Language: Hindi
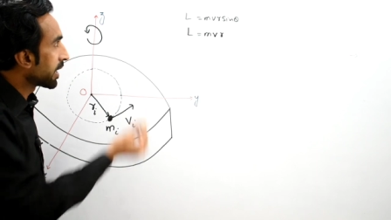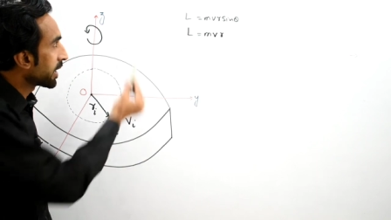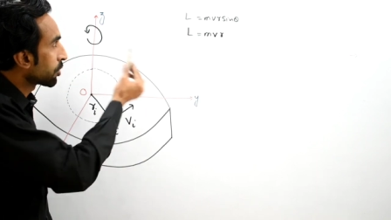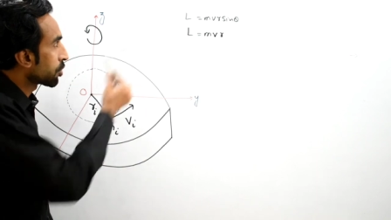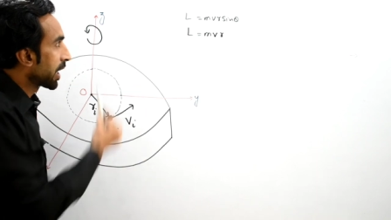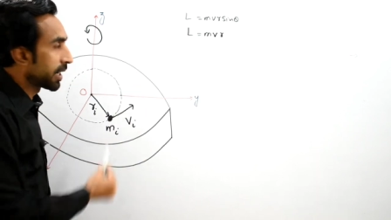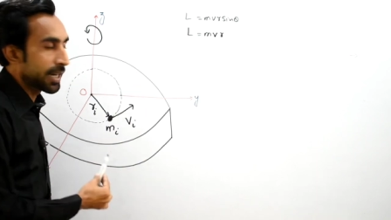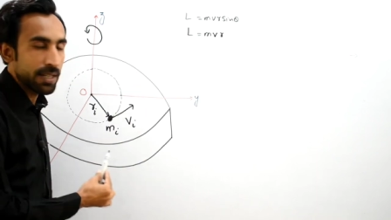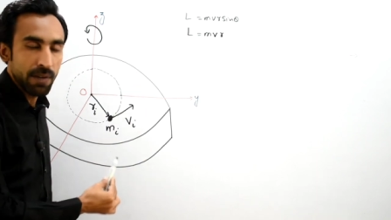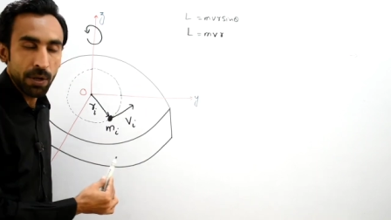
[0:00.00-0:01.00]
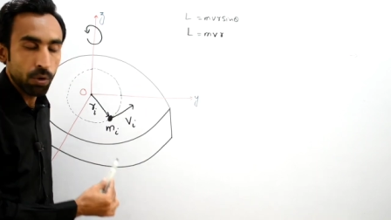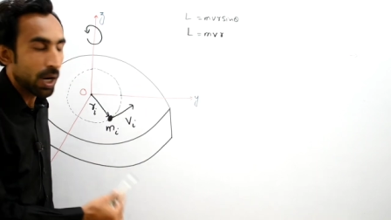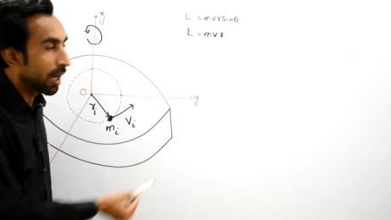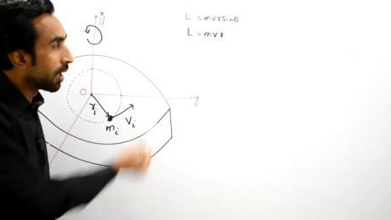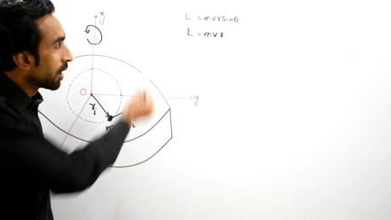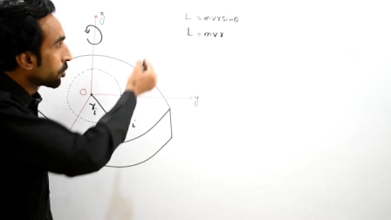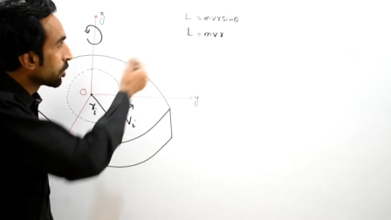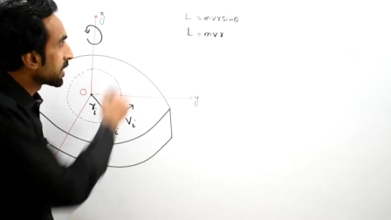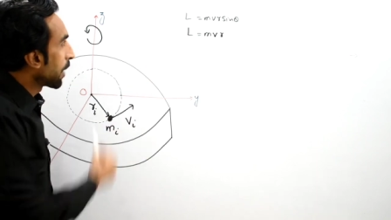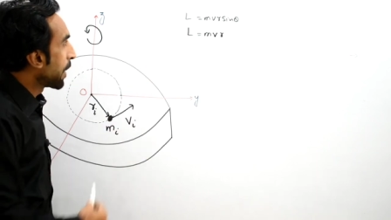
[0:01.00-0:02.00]
90 है तो साइन 91 होगा
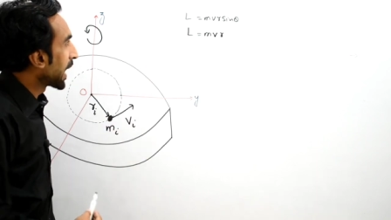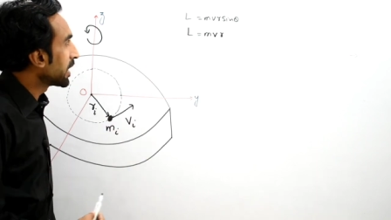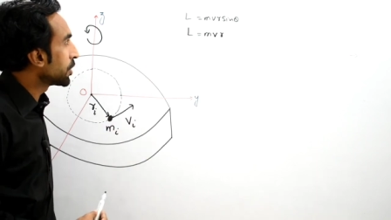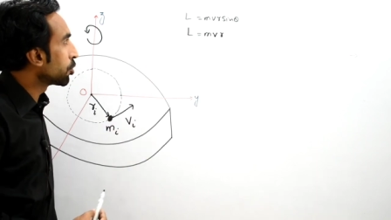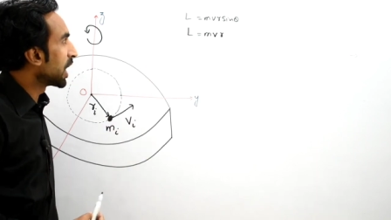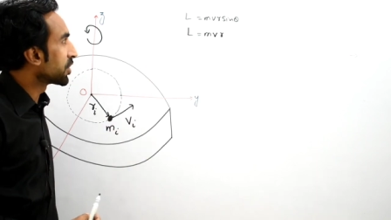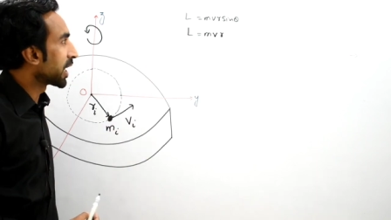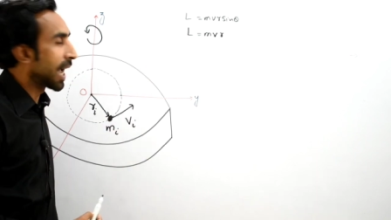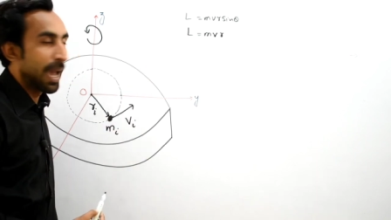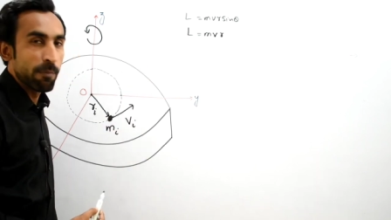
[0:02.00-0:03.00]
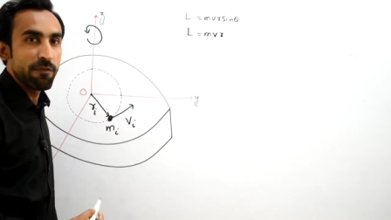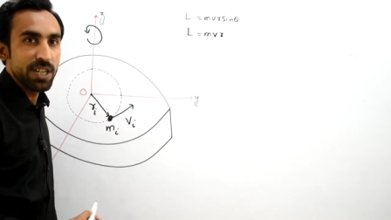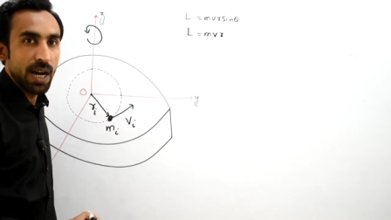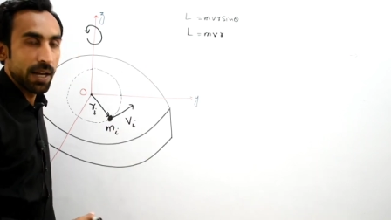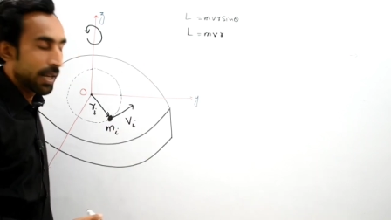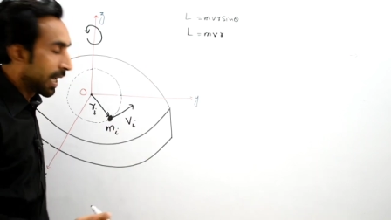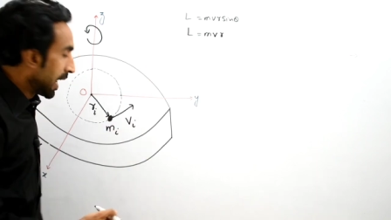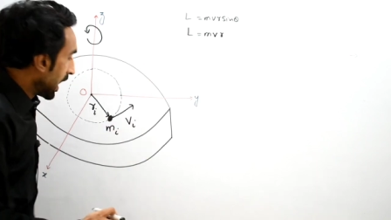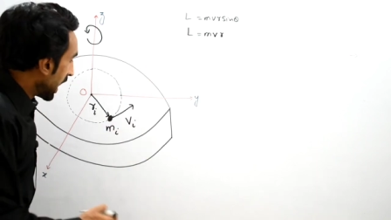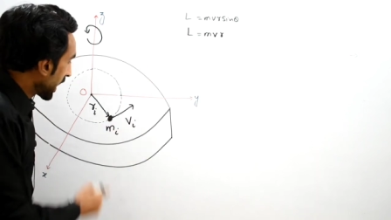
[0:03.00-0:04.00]
तो इसका मैग्नीट्यूड आ जाएगा एम
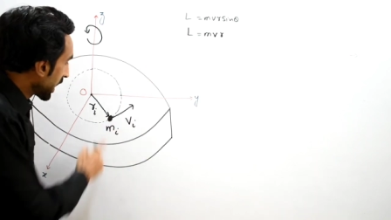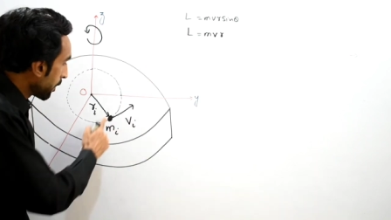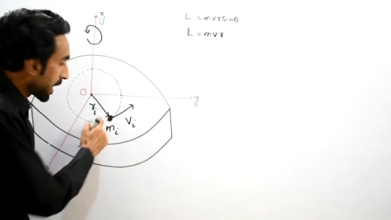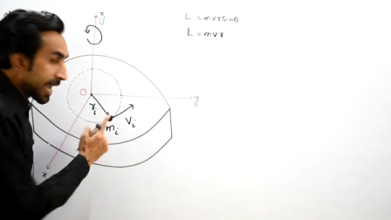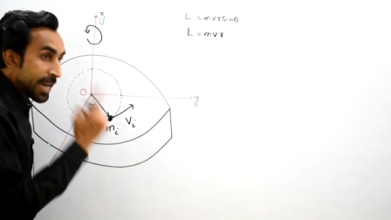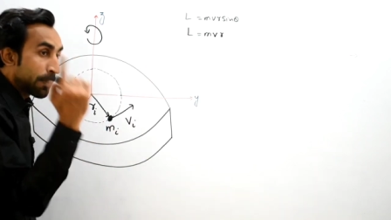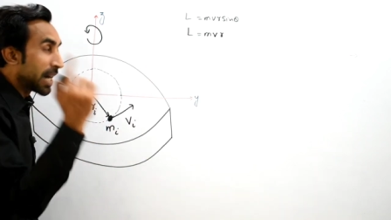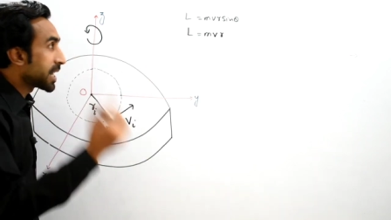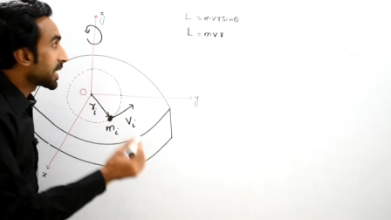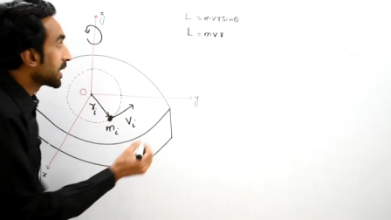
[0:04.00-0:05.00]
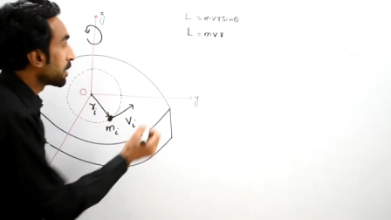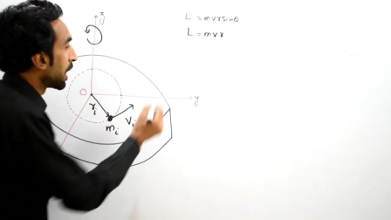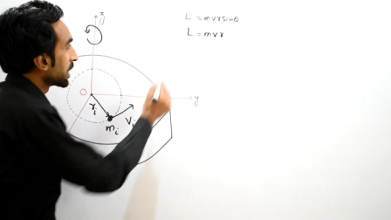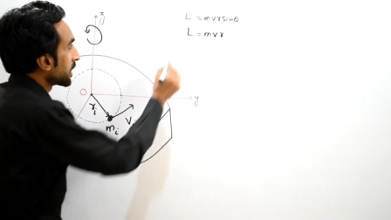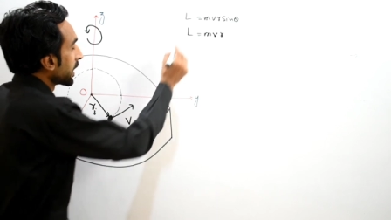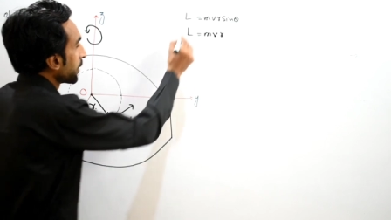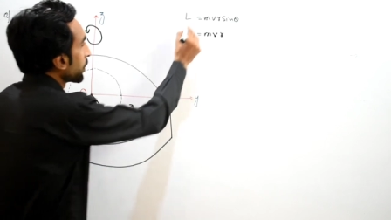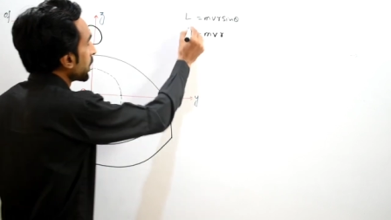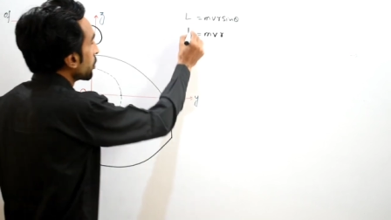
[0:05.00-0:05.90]
अगर हम एक पार्टिकल की बात करें